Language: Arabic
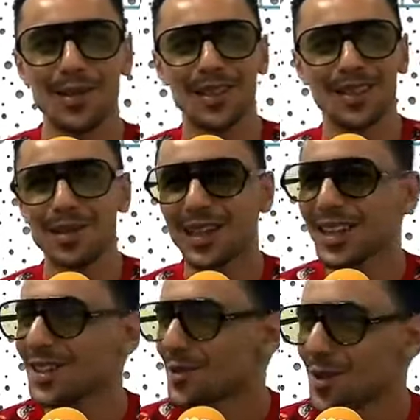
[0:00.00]
ديما
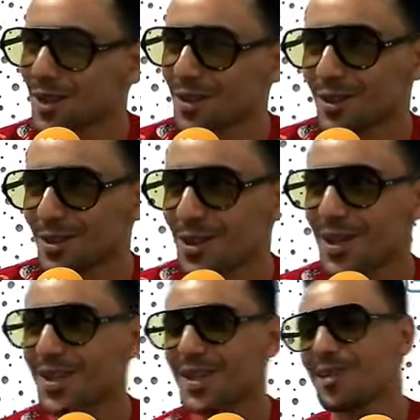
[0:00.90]
خير واكثر
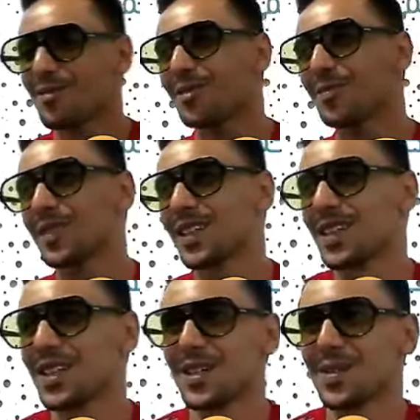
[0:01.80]
فهمت
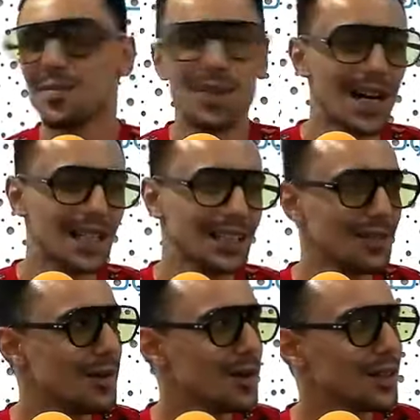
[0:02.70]
من بعد
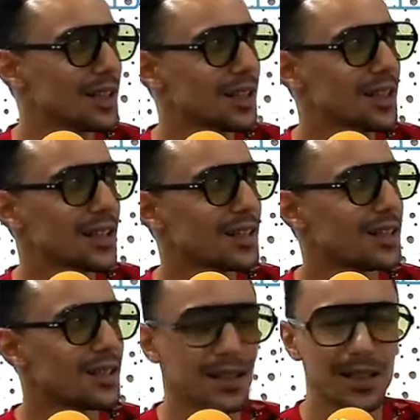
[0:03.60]
كيما قلت لك
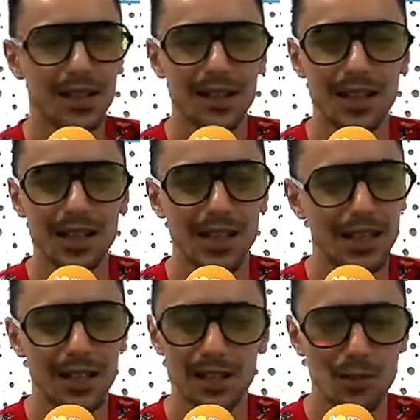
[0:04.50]
آه، هذيك هي
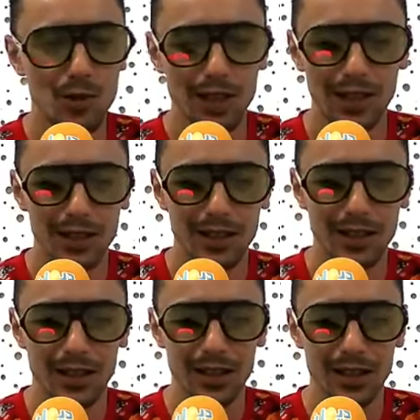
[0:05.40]
لازم واحد
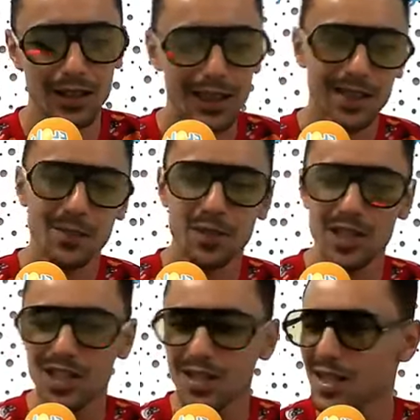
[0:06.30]
يخدم بلاش
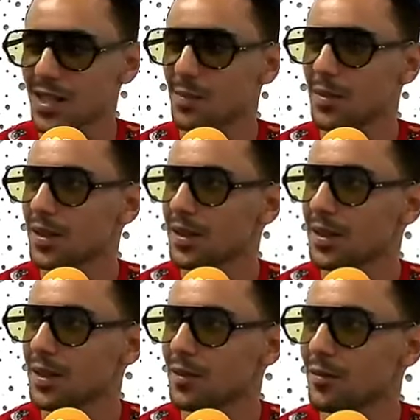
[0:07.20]
حساب
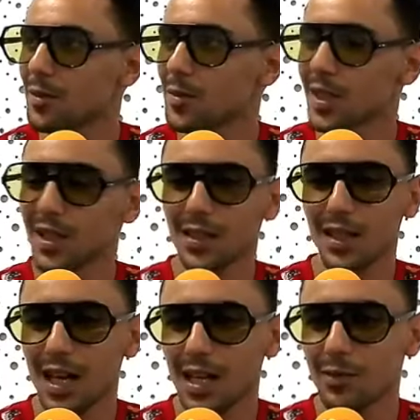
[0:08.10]
فهمت خاطر
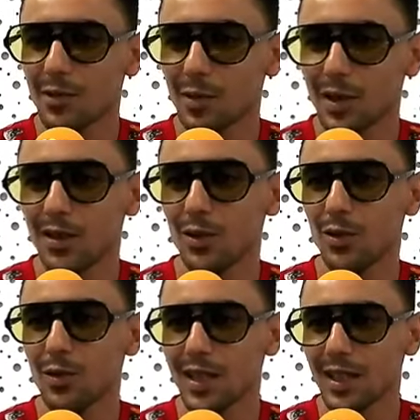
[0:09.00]
العالم تبدل
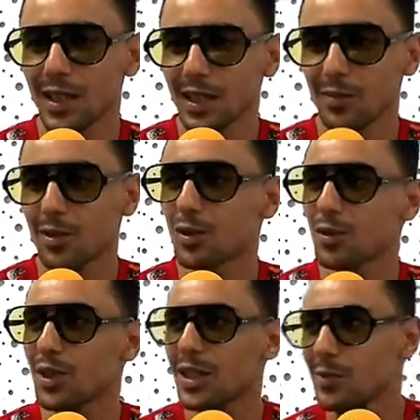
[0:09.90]
والماكينة كبرت
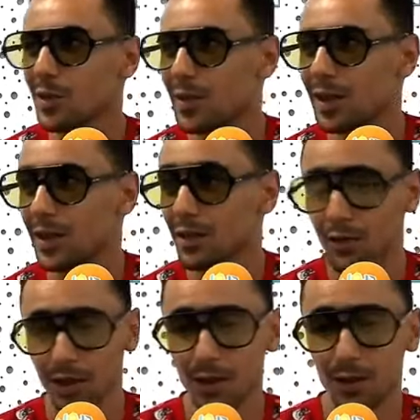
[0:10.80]
والجيم تبدلت
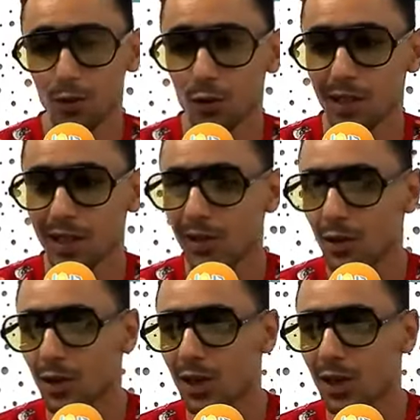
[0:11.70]
في الدومينات الكل